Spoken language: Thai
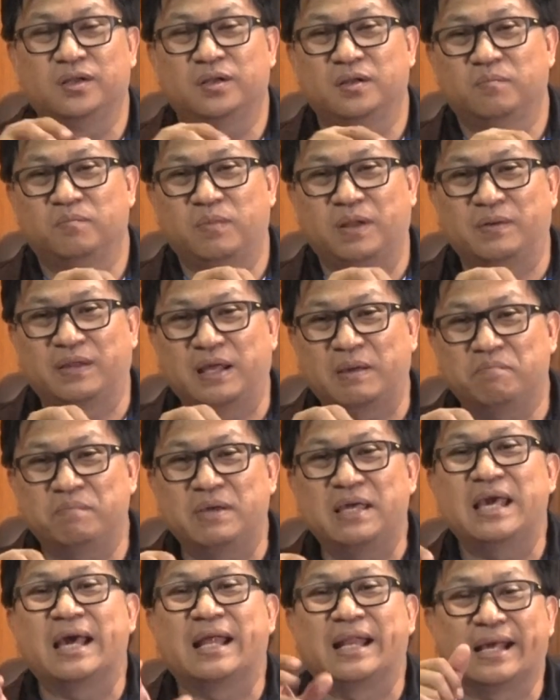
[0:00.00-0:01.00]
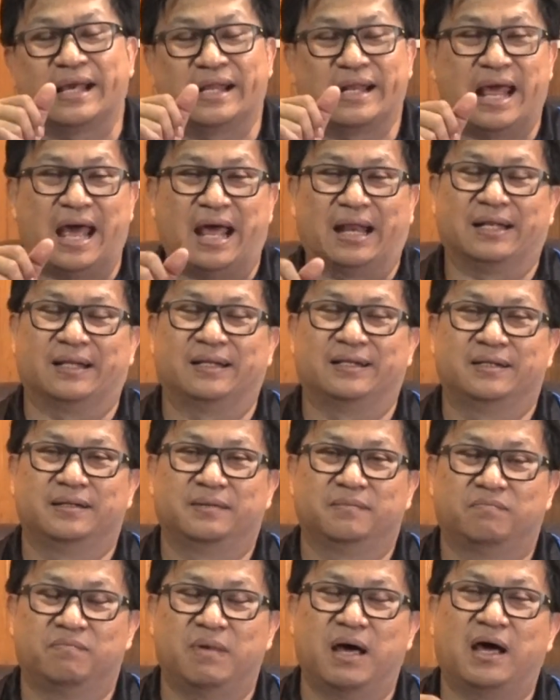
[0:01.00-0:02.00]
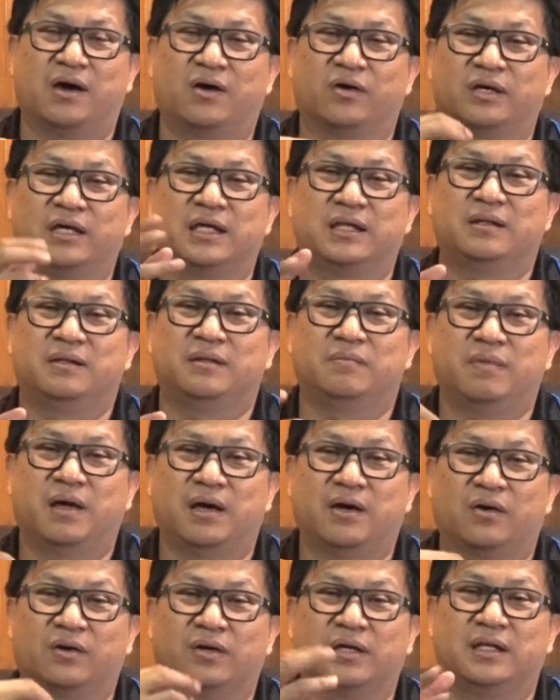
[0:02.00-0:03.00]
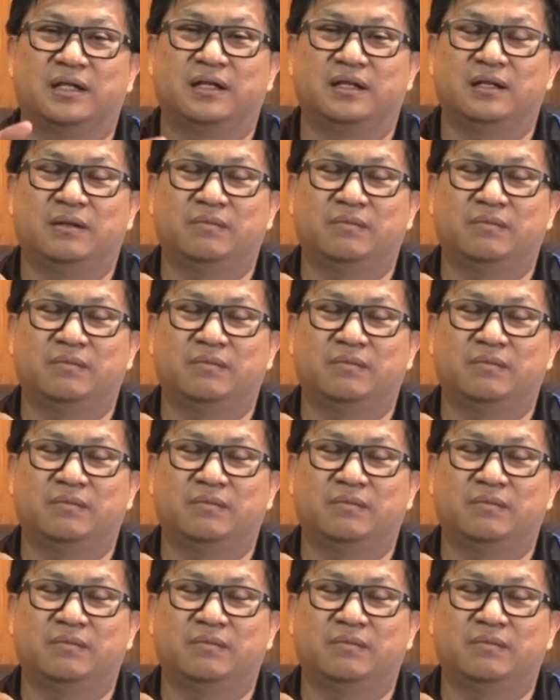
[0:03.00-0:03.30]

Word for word: เป็นแค่เบี้ยในกระดาษมาก็กิน มาก็กิน